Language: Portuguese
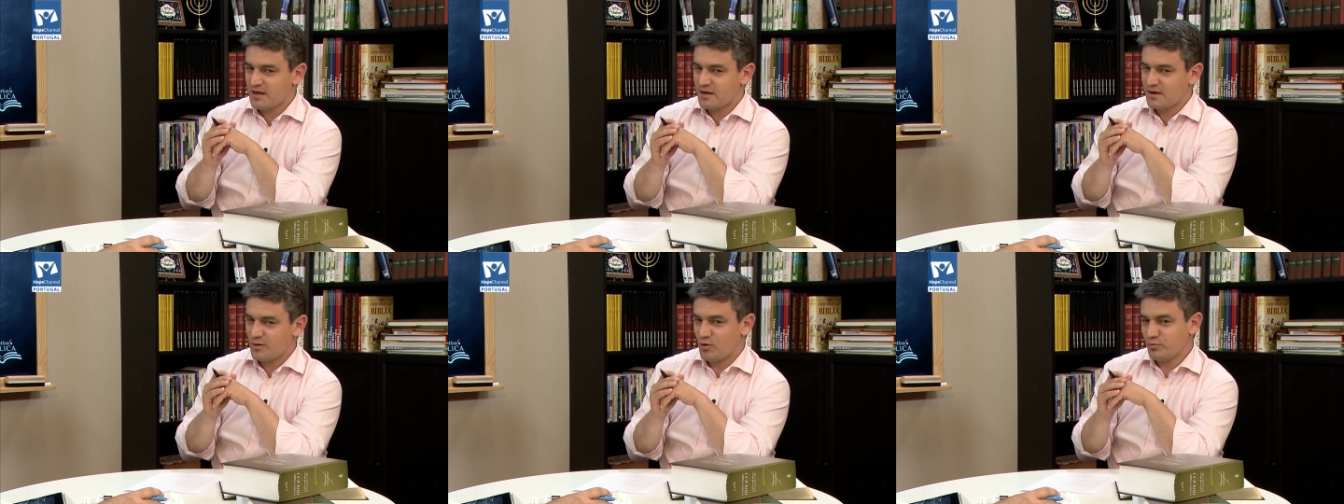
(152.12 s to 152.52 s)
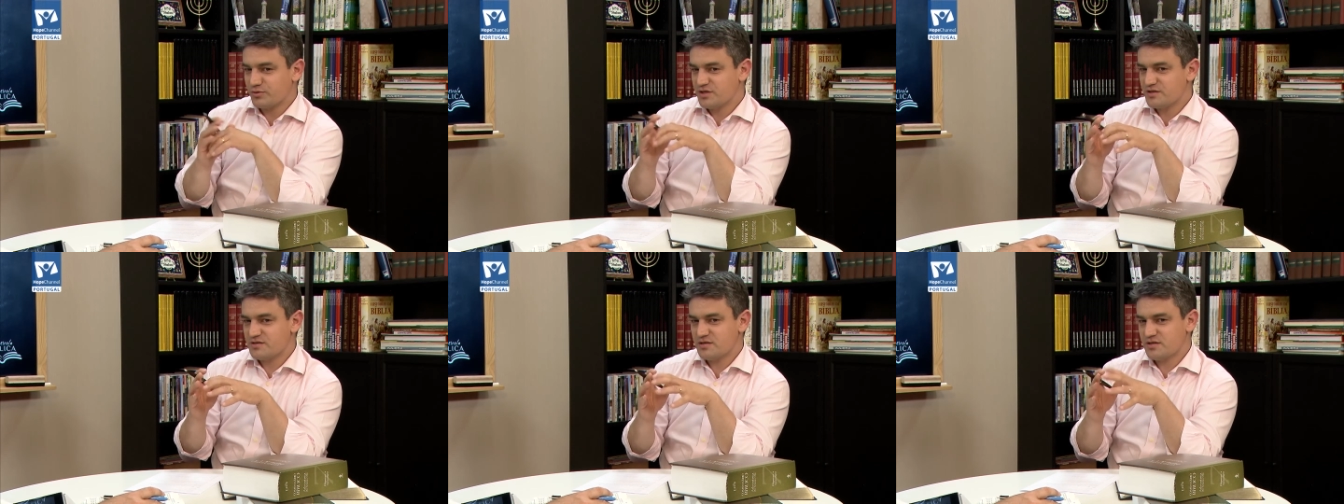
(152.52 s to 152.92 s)
como
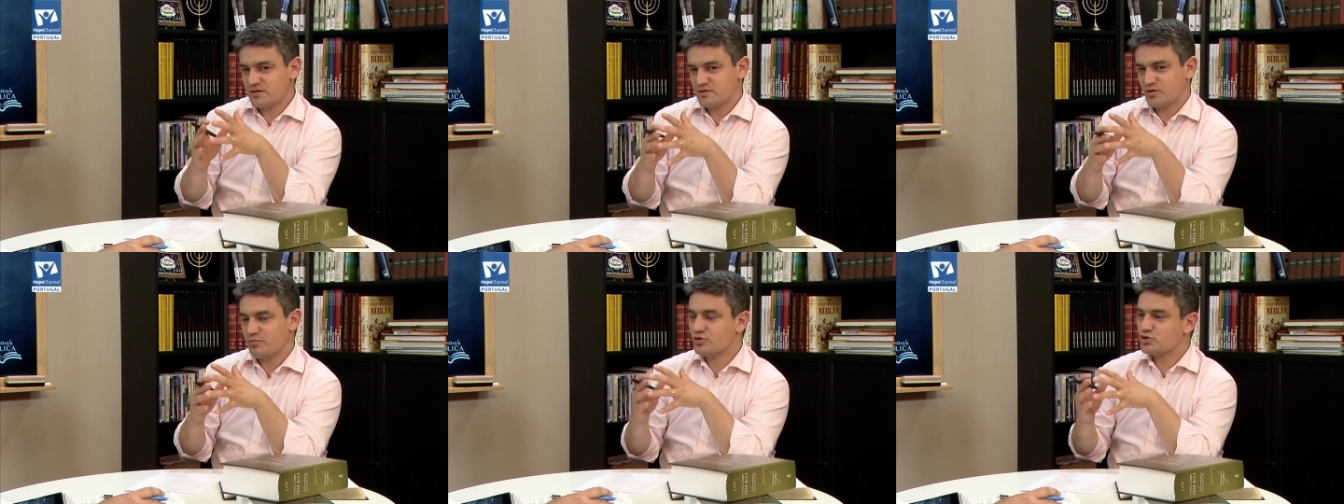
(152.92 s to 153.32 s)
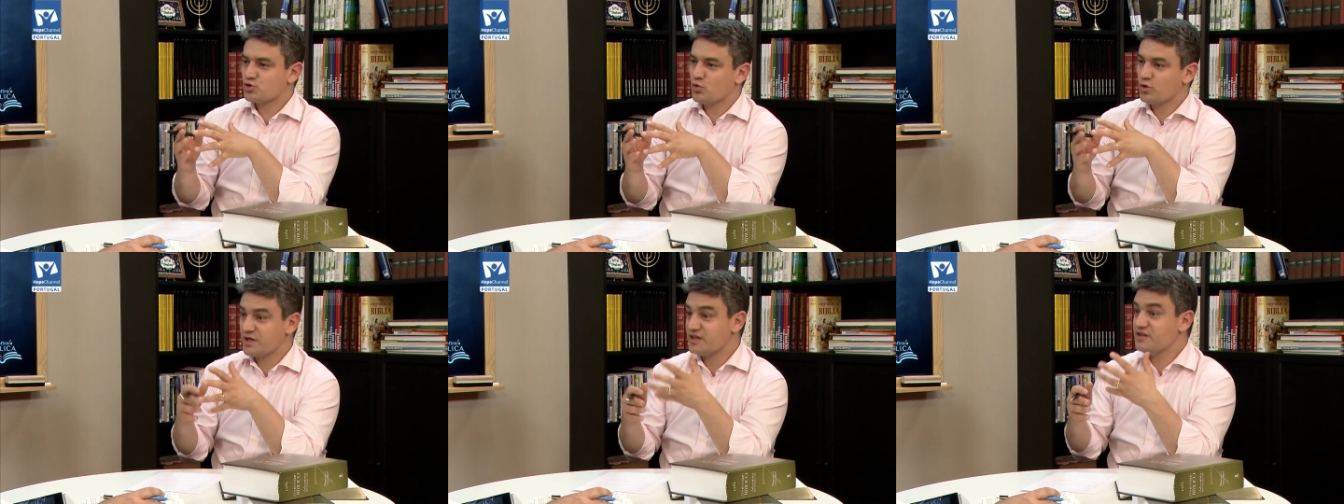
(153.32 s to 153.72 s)
dizias, é uma
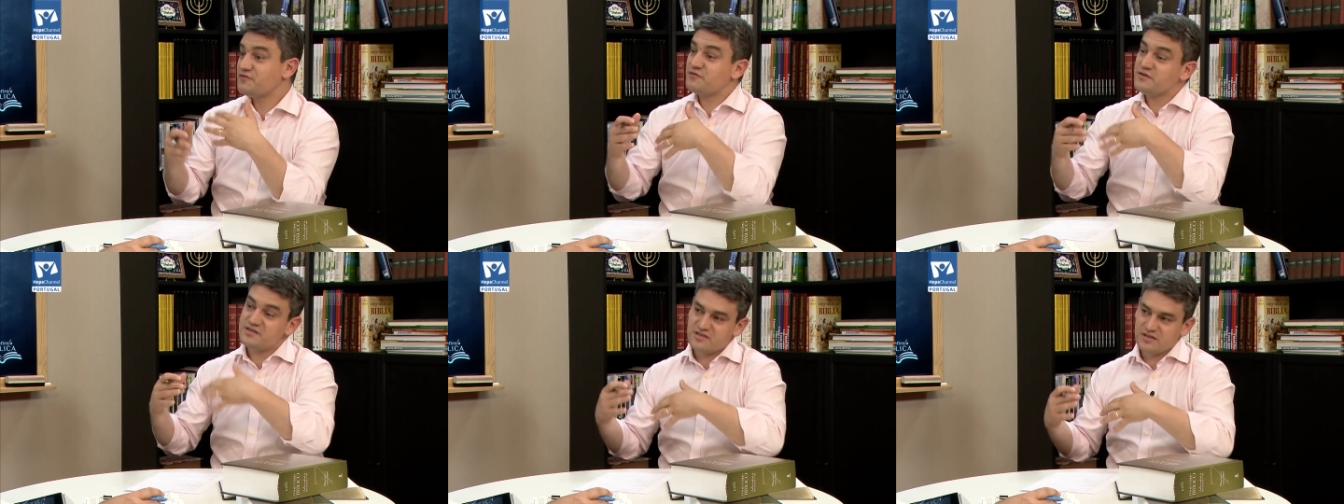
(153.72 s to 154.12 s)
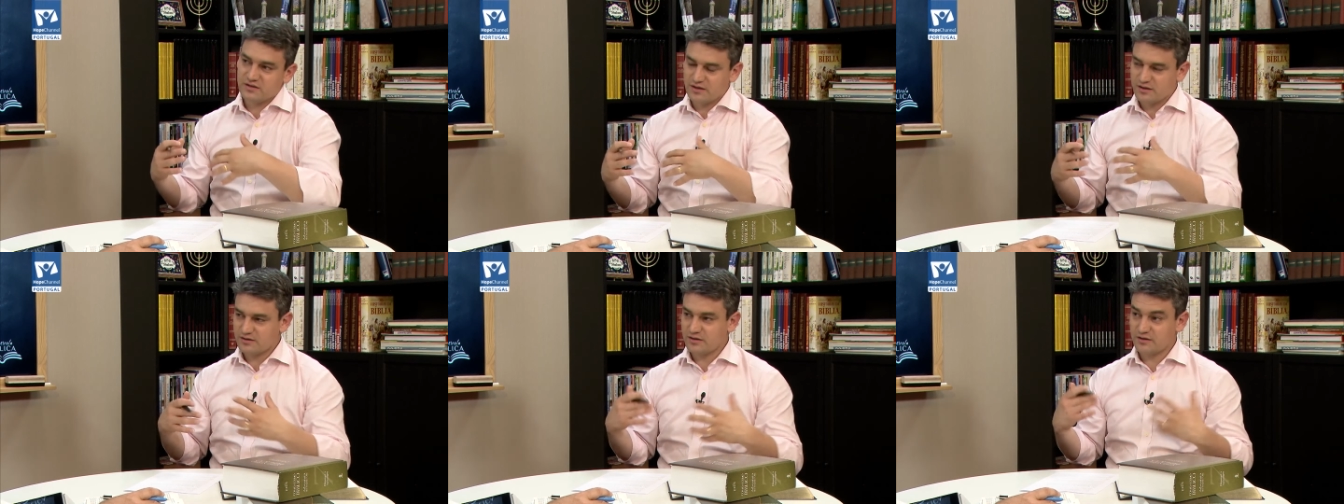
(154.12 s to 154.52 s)
escolha difícil
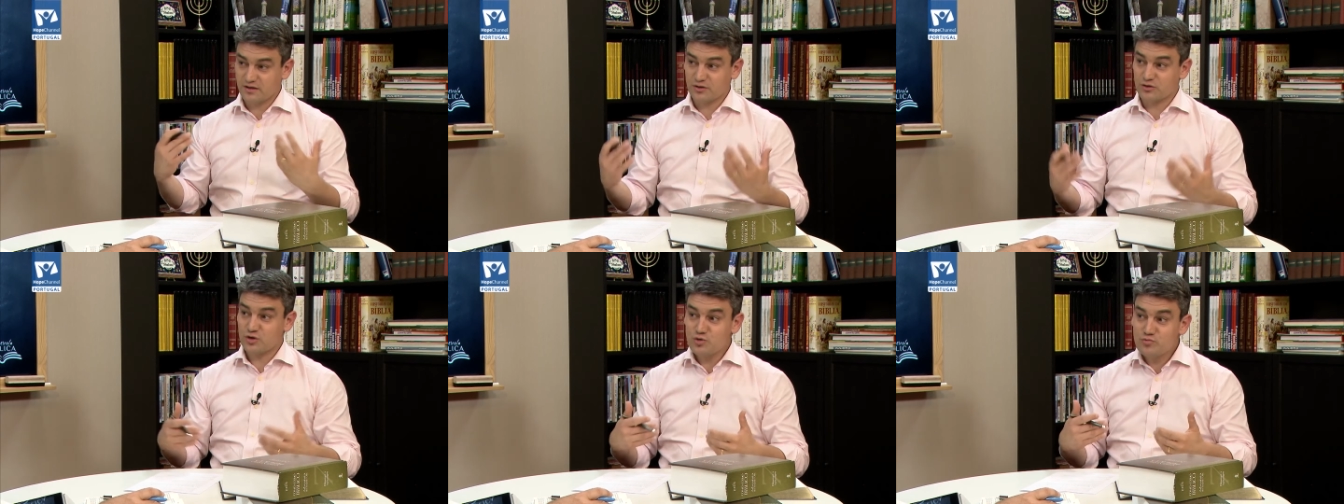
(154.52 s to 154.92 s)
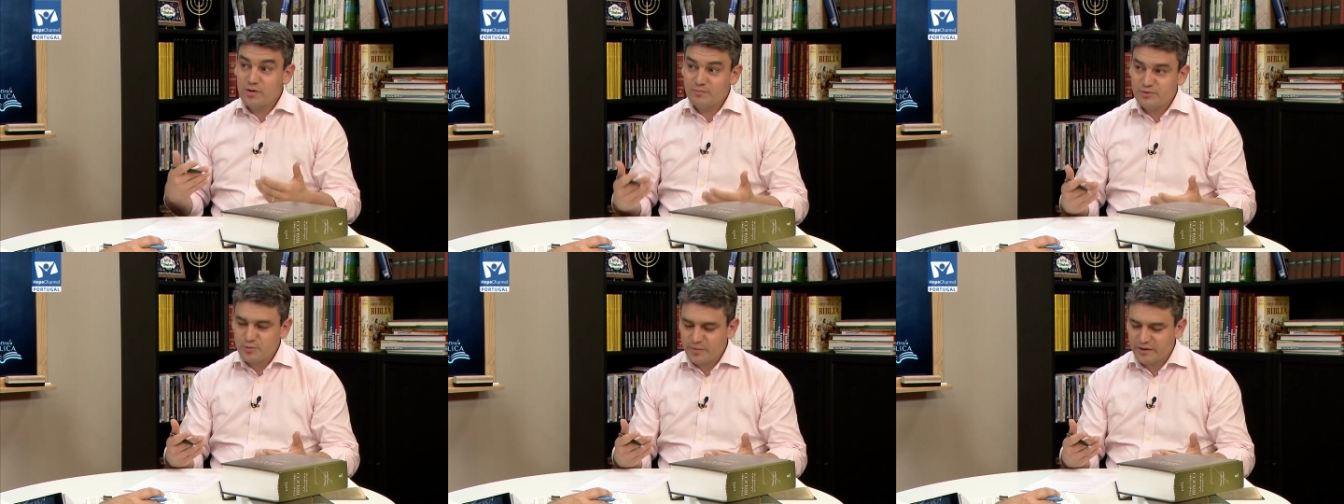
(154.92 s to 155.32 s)
de entender de uma
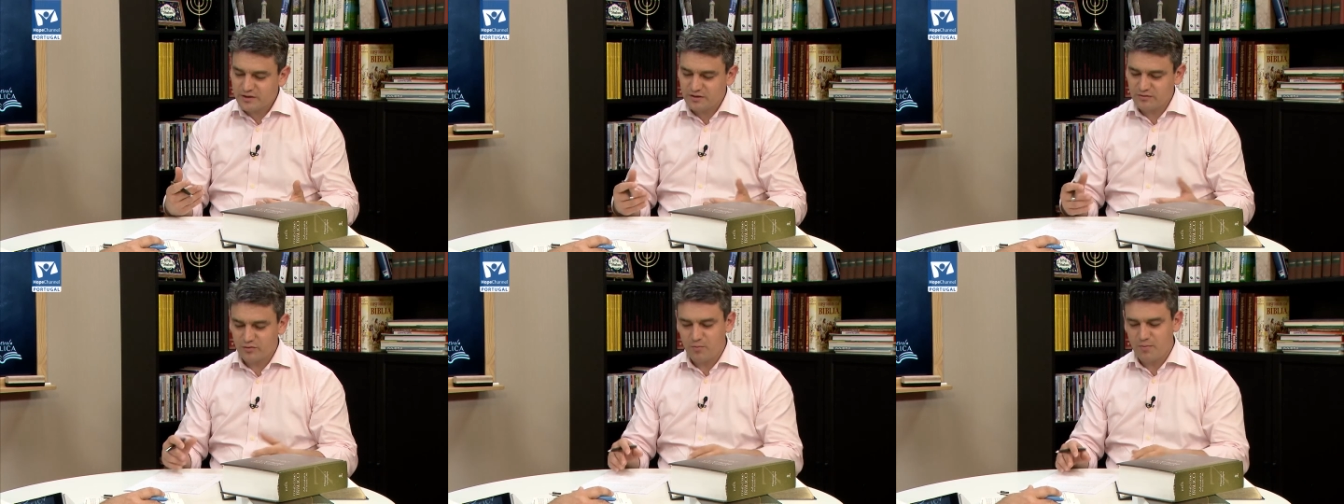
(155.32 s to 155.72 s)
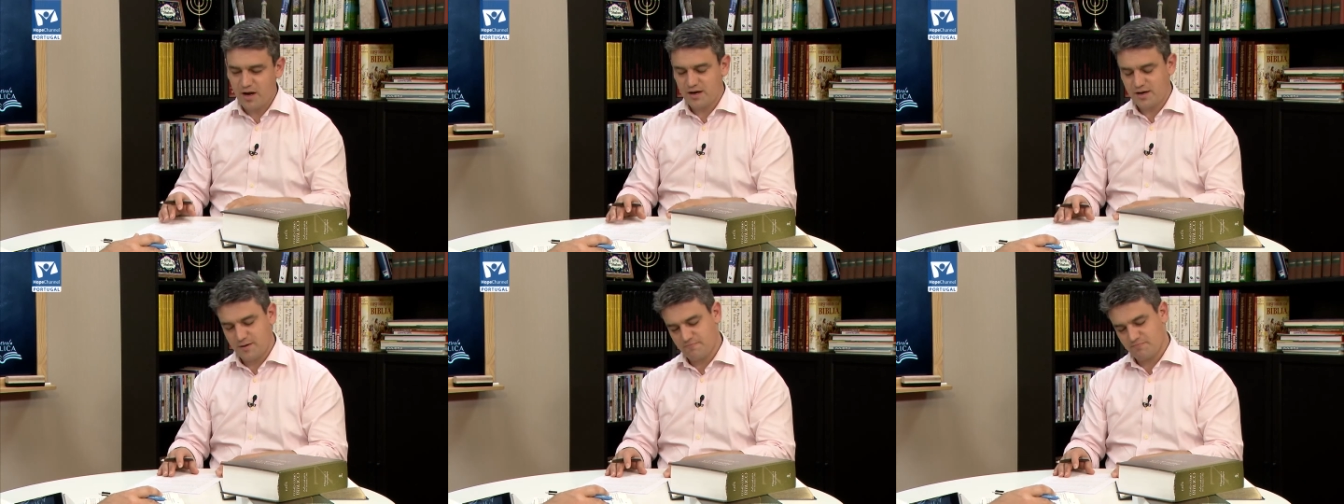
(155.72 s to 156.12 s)
perspectiva
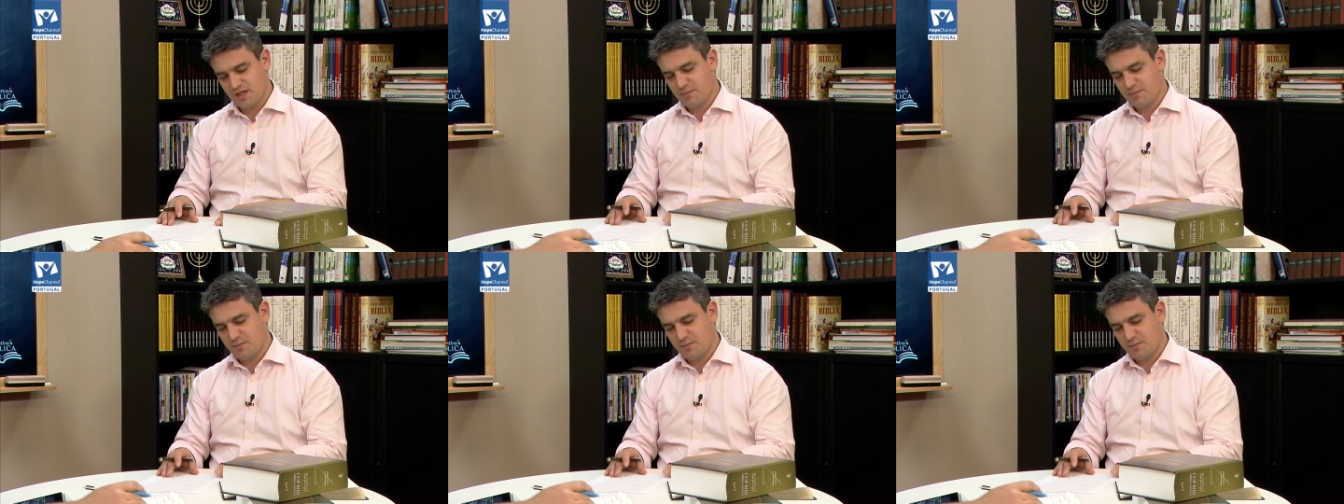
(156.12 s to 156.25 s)
humana,